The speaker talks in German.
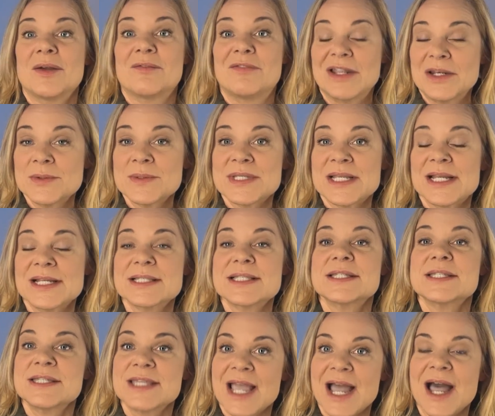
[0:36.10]
Wenn du
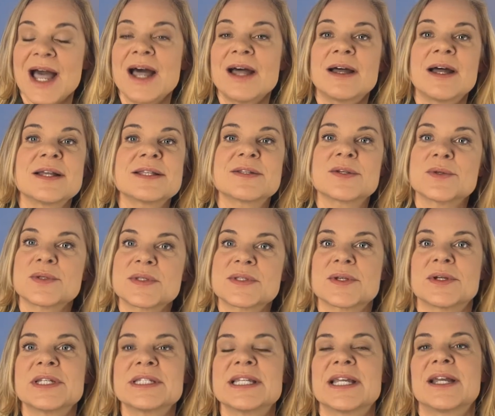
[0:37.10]
sagst, ja, also
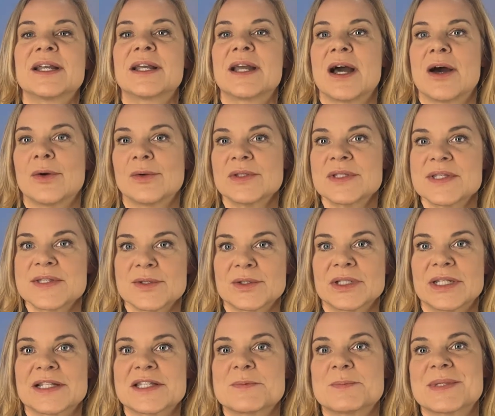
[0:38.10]
solche Accounts
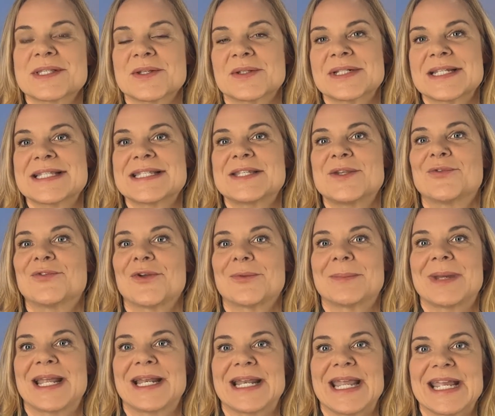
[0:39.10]
und ganz besonders die
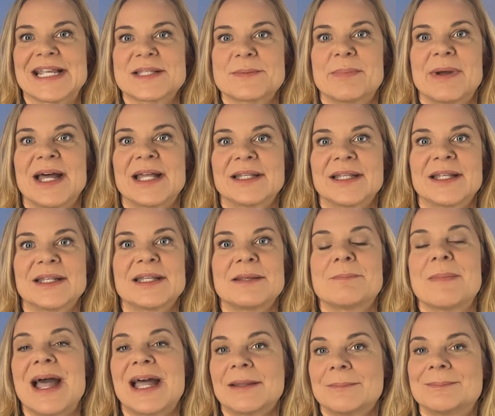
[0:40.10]
von meinen Ex-Partnern, die
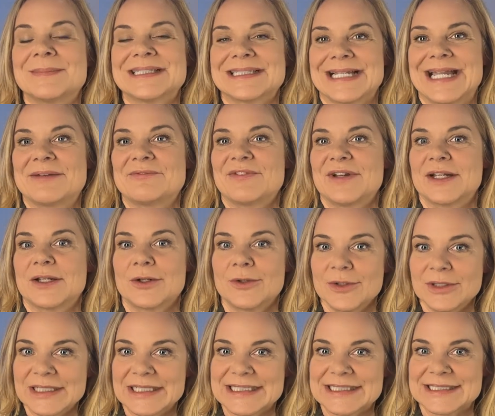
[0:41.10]
machen mich einfach
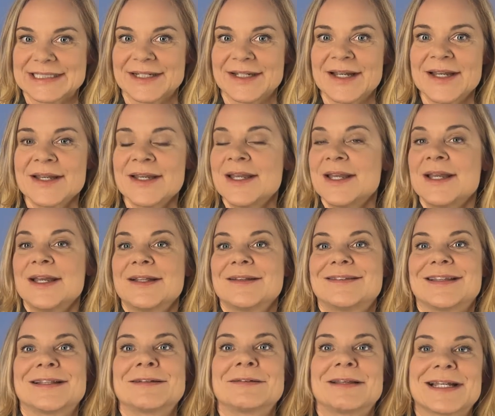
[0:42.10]
glücklicher,
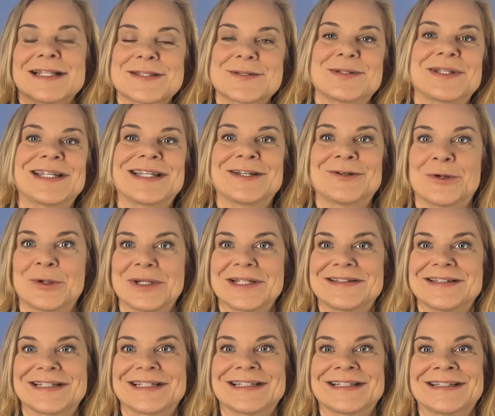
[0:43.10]
dann kannst du dir den
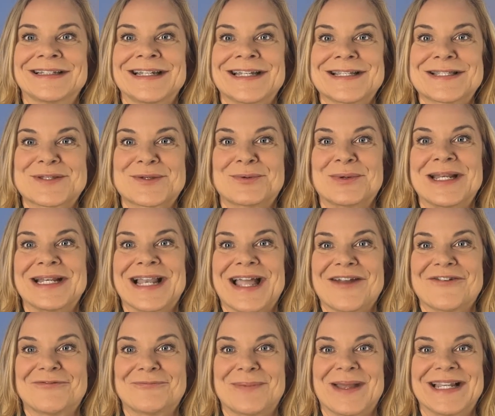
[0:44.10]
heutigen
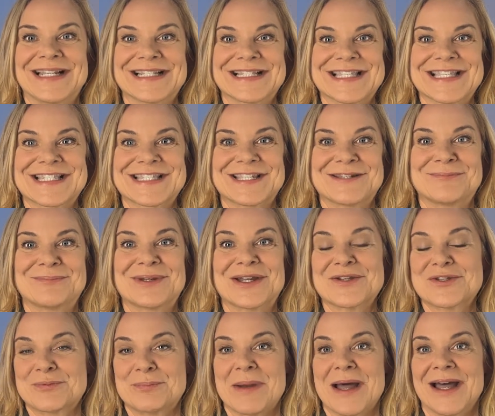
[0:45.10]
Screen-Life-Balance-Tipp
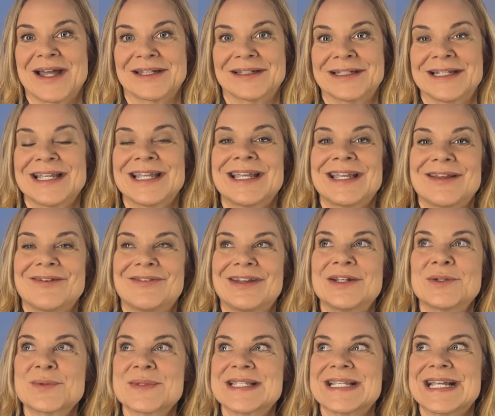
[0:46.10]
ersparen.
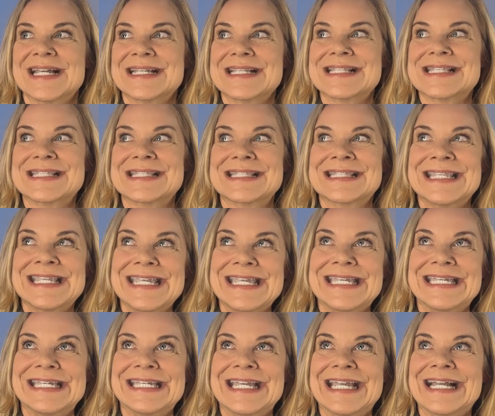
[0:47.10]
Wenn du sagst,
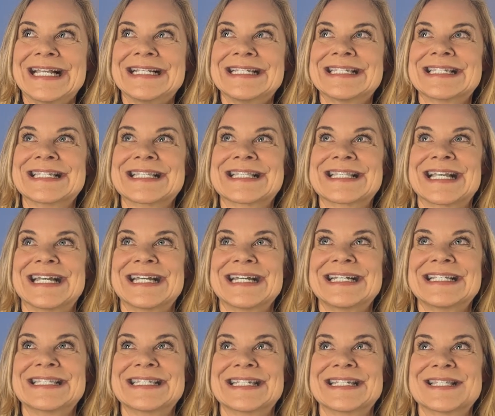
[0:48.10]
nee, ehrlich
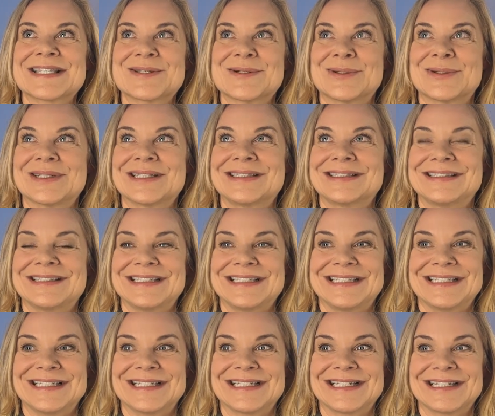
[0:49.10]
gesagt, also
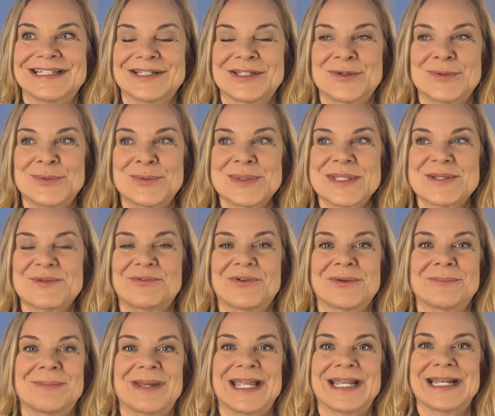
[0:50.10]
die News
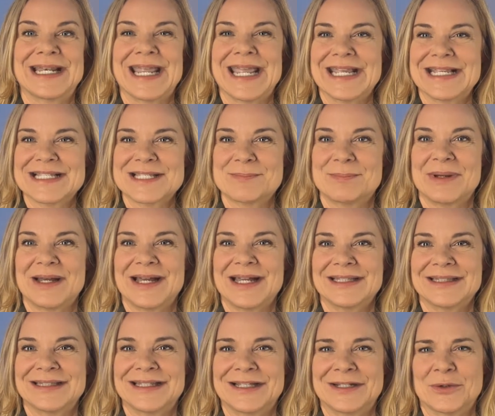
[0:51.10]
von meinen
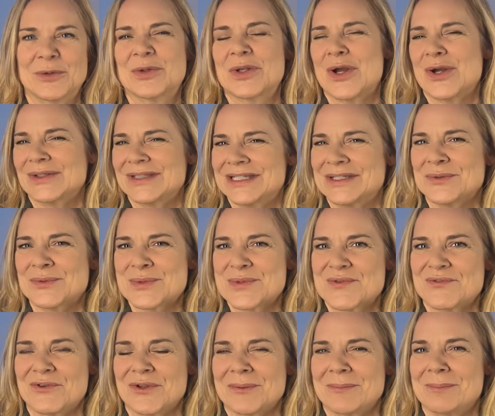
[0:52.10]
Ex-Partnern und auch die
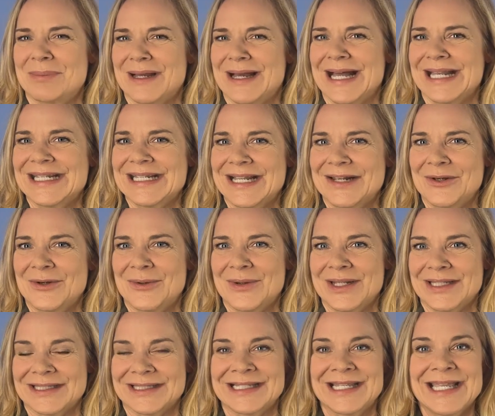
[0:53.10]
News von ein paar anderen
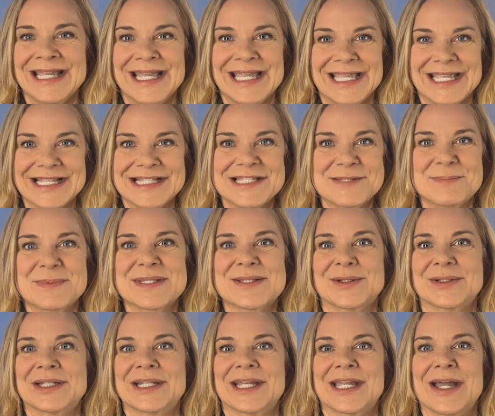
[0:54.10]
Leuten,
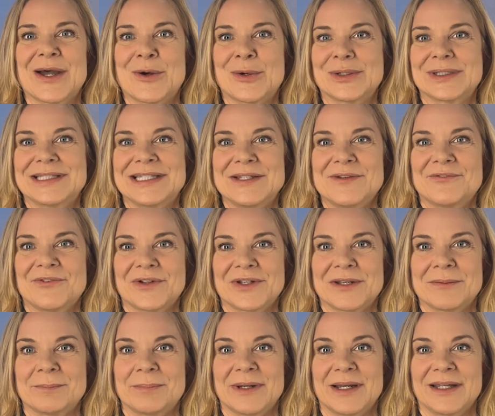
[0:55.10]
insbesondere auch die von
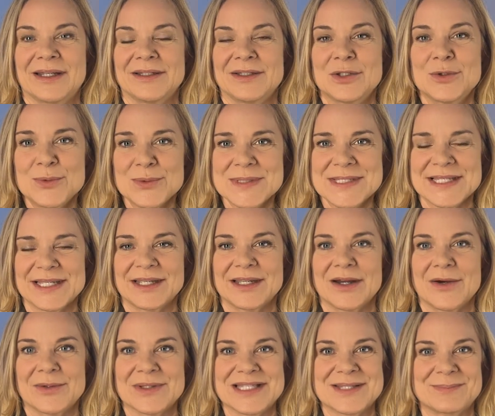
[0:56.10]
ein paar
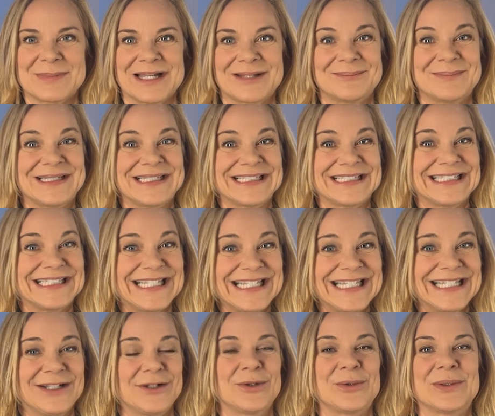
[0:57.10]
News-Accounts, machen mich
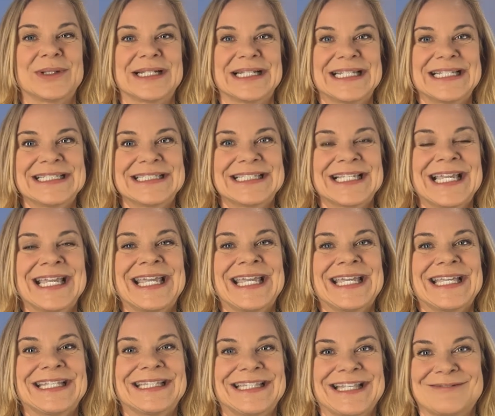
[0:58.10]
nie glücklich,
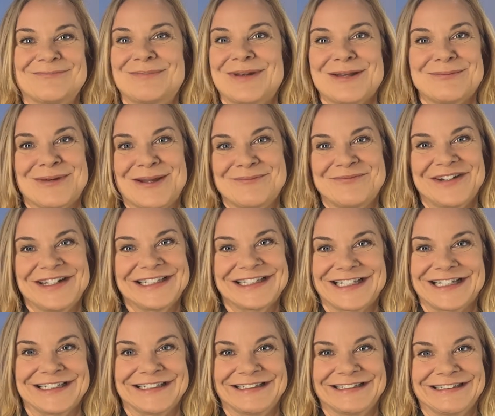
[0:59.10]
dann bleib einfach
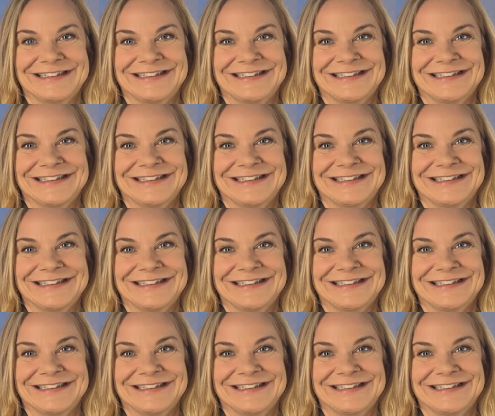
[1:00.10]
dran.